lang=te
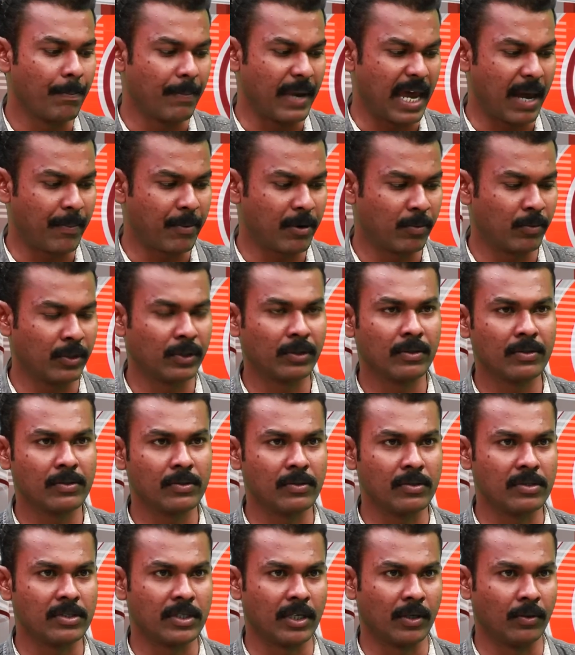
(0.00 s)
పేపర్ మొత్తం
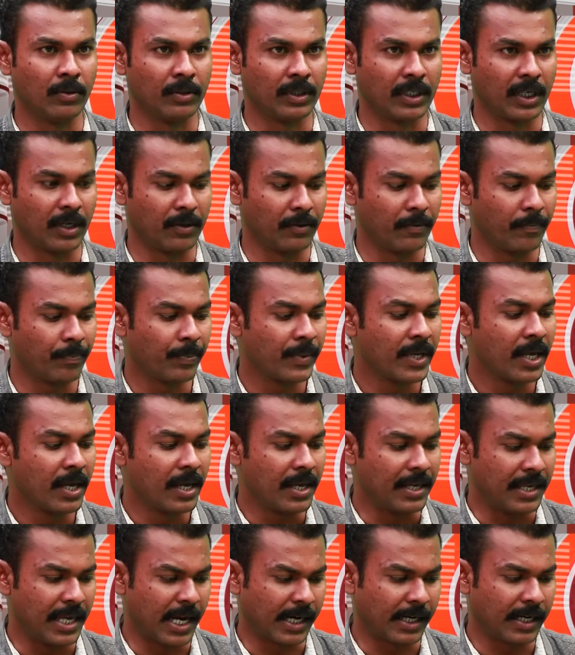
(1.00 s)
చూస్తూ ఉంటారు
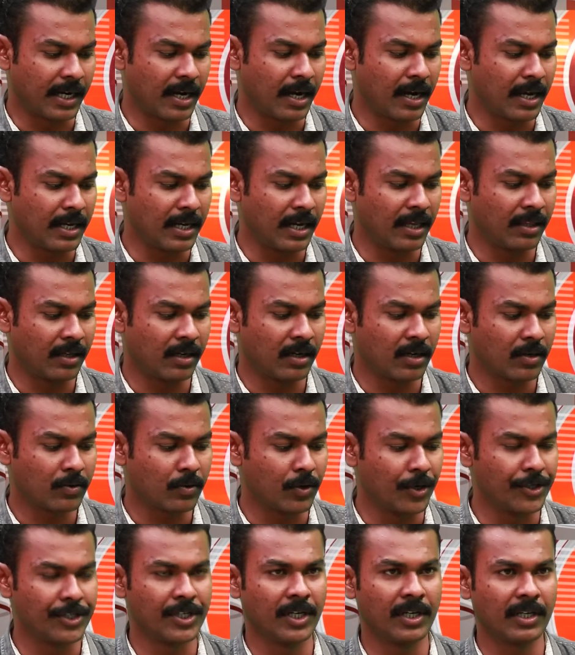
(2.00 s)
ఎక్కడన్నా ఏదన్నా
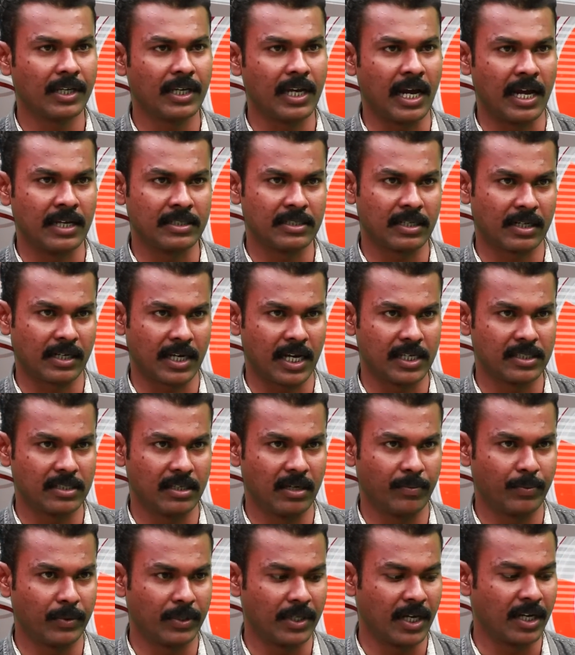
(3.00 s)
క్వశ్చన్కి ఆన్సర్
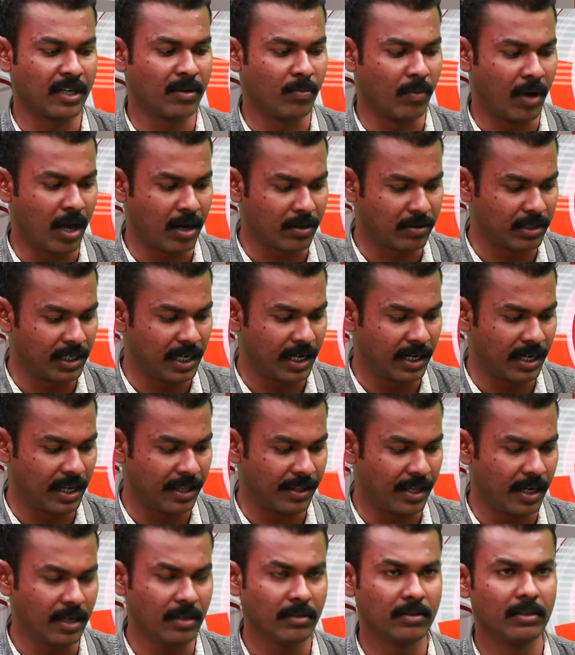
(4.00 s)
రాసినప్పుడు దానికి మార్కులు
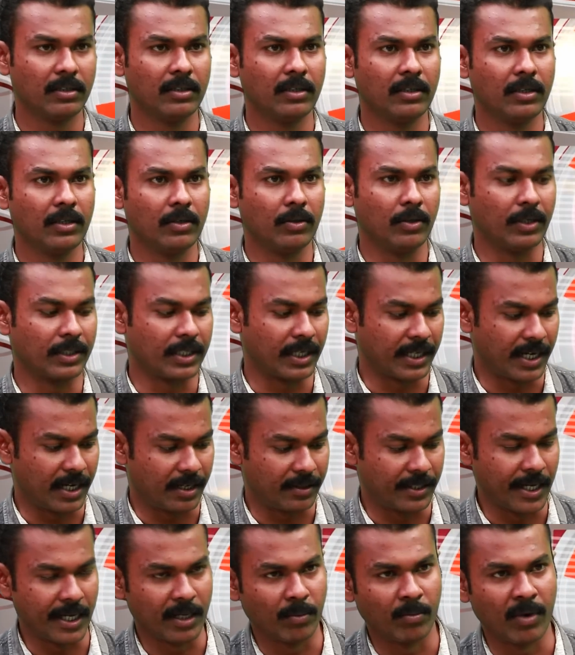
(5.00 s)
వేయలేదా ఓకే
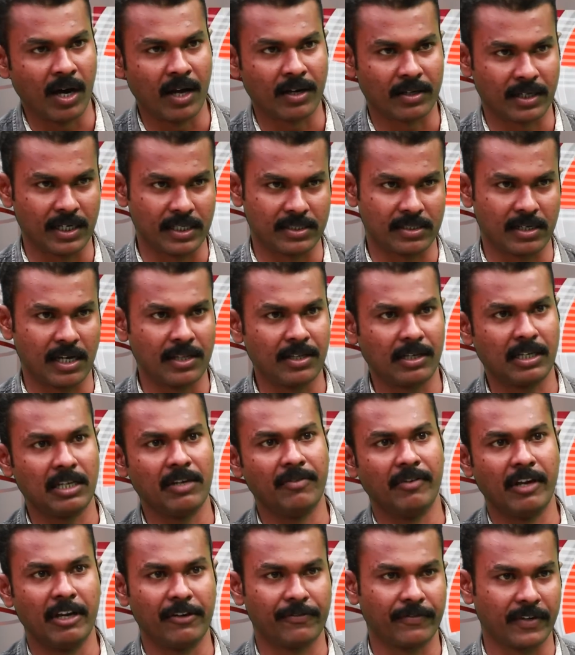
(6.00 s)
రైట్ దానికి మార్కులు వేస్తారు అది
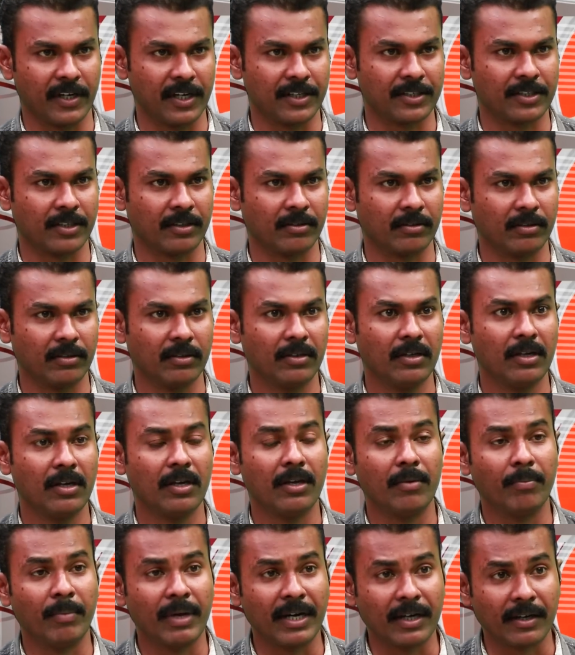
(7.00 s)
రీవెరిఫికేషన్
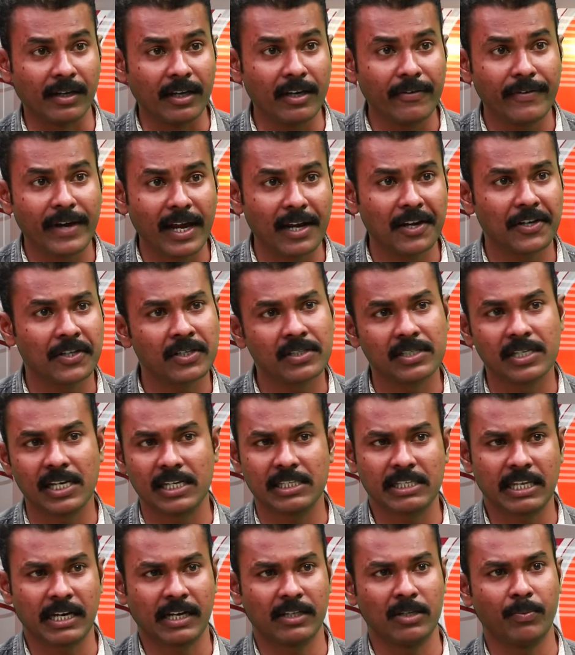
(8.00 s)
మరి రీవాల్యుయేషన్
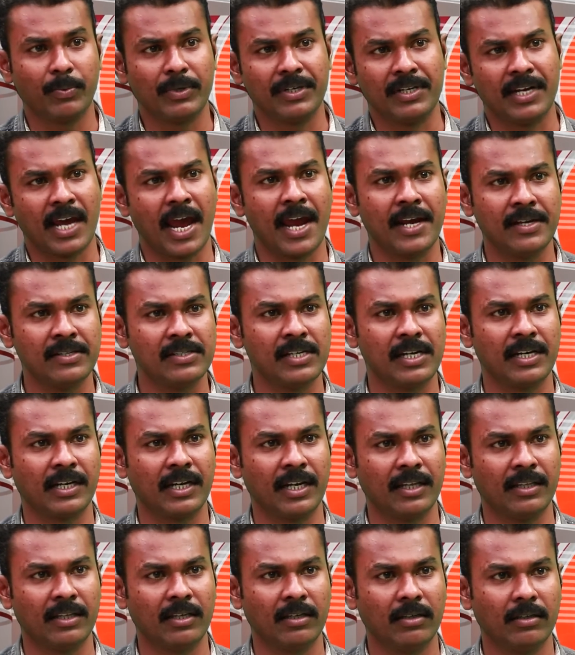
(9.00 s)
చేస్తున్నాం కదా ఇప్పుడు న్యాయం
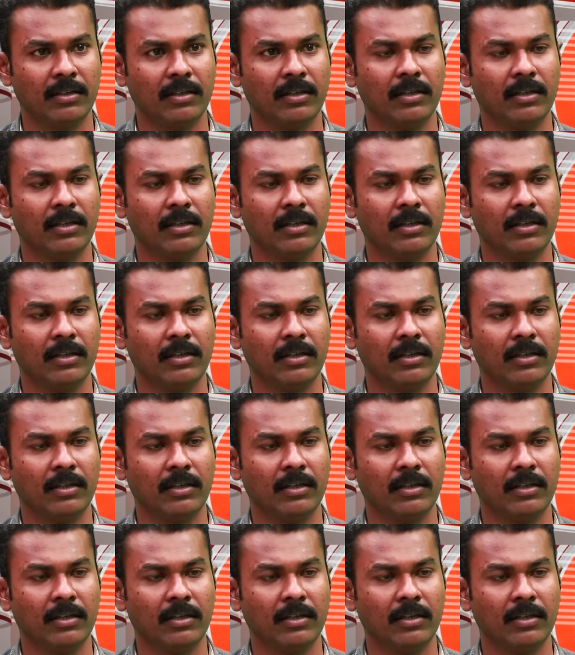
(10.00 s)
జరిగేది